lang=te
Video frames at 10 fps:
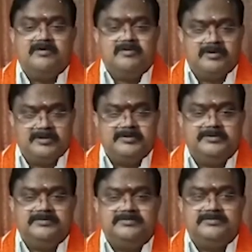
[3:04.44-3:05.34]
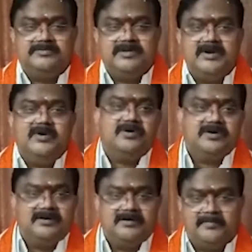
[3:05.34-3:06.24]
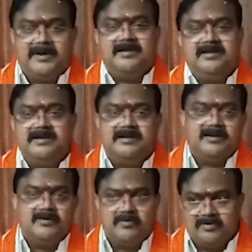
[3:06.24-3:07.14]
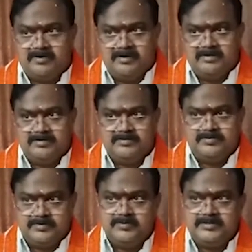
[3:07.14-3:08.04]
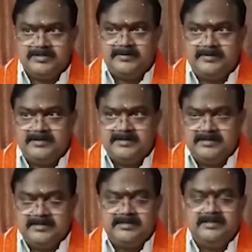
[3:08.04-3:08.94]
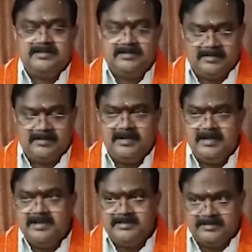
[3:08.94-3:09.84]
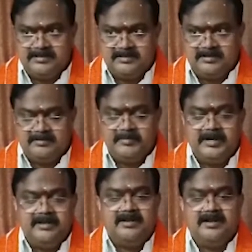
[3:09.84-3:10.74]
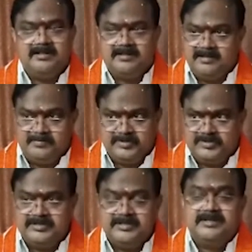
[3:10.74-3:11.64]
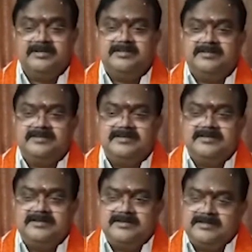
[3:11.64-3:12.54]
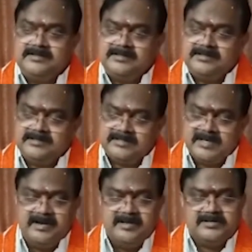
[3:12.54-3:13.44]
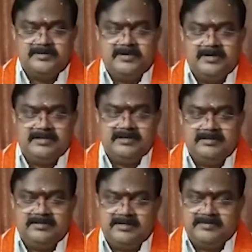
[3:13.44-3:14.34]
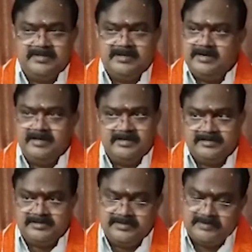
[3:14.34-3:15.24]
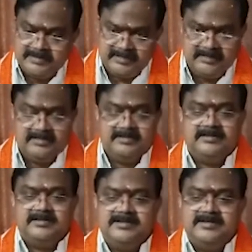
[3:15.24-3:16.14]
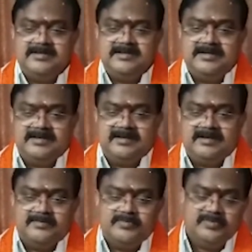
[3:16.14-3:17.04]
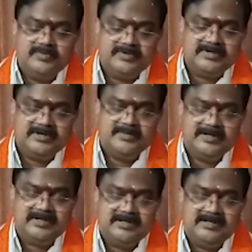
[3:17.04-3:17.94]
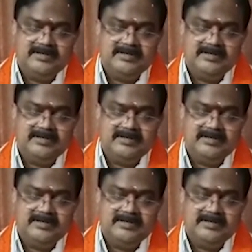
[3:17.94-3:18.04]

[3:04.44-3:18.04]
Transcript: అవర్ వరకు రెండో ఒక పార్టీని ఎంటర్ అవ్వకోకుండా చూసి ఇది క్లీనింగ్ చేసే మెటీరియల్ అంతా తెప్పించడం జరిగింది శానిటేషన్ వాళ్ళకి ఆ విధంగా డైరెక్షన్స్ ఇవ్వడం జరిగిందండి అలాగే ముఖ్యంగా మనకి